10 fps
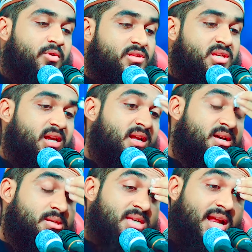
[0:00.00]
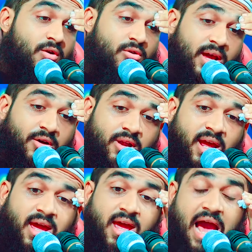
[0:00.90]
বলছেন যারা গোনা করে
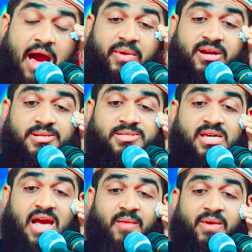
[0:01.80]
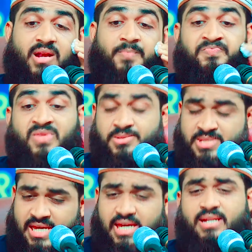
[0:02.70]
আমার রিজি আমার
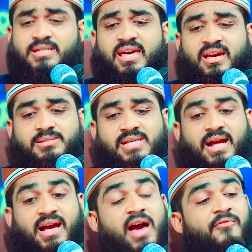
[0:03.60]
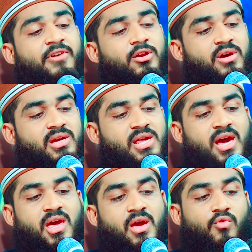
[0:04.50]
জিকির থেকে যারা গাফেল হয়ে
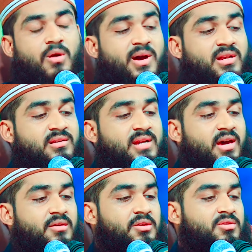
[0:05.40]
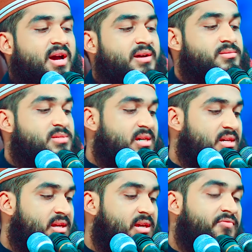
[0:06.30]
যায় ওয়ামান্না আরদাং
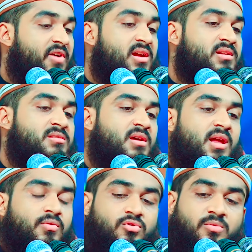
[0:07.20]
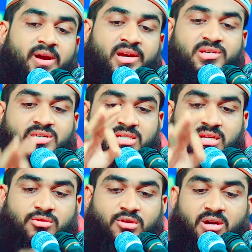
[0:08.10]
জিকরি ফা ইন্নালাহু
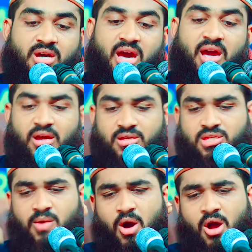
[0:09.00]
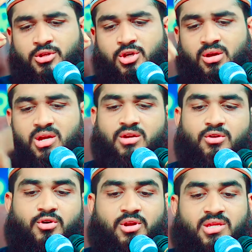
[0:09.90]
মাঈশাতান দঙ্কা জীবন সংকীর্ণ
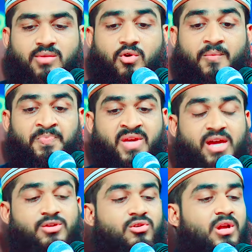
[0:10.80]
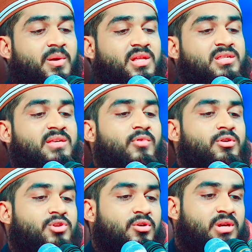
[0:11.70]
করে দিব এই জন্য আমাদের জীবন
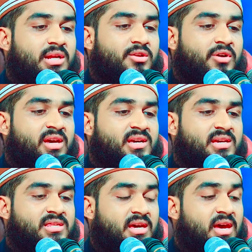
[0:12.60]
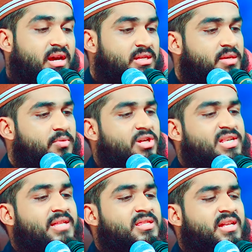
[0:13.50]
সংকীর্ণ হয়ে গিয়েছে জীবনে
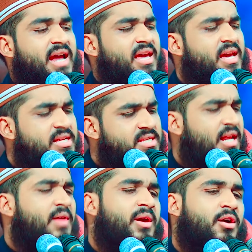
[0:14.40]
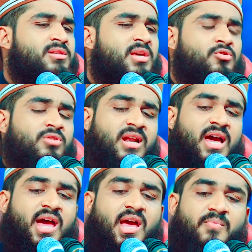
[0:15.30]
শান্তি নাই ছেলে মেয়ে কথা শোনে
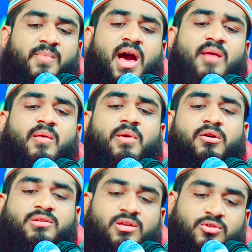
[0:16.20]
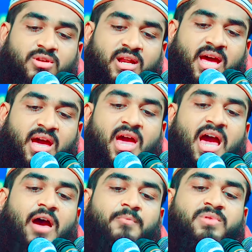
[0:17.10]
না মা বাবা কথা শোনে না
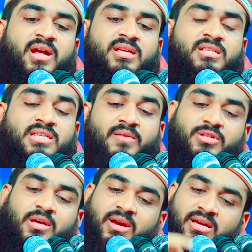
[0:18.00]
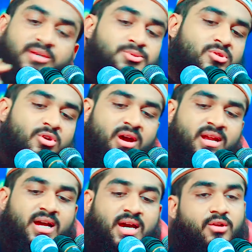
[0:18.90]
আপনার ইচ্ছা মোতাবেক কিছুই হয়
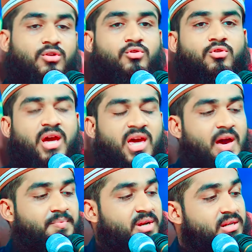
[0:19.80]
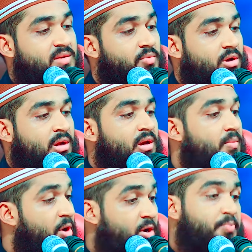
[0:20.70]
না কারণ গুনাহে আপনার জীবন
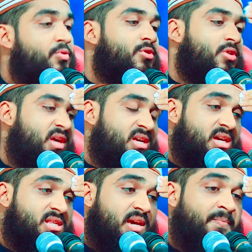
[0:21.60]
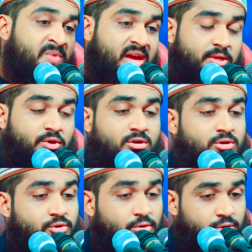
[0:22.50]
ভরপুর হয়ে গিয়েছে এজন্য
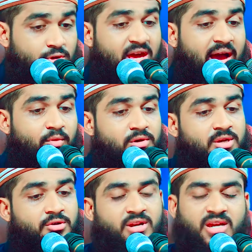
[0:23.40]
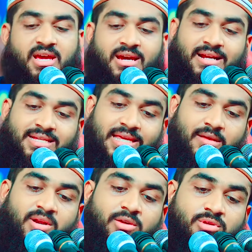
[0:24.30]
ছোট্ট এই আমলটি করে রাতের
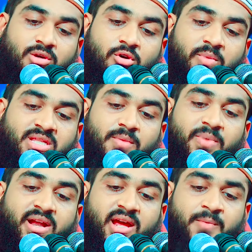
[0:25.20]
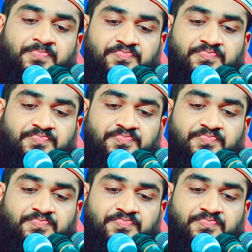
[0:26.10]
বেলা যদি ঘুমাতে পারেন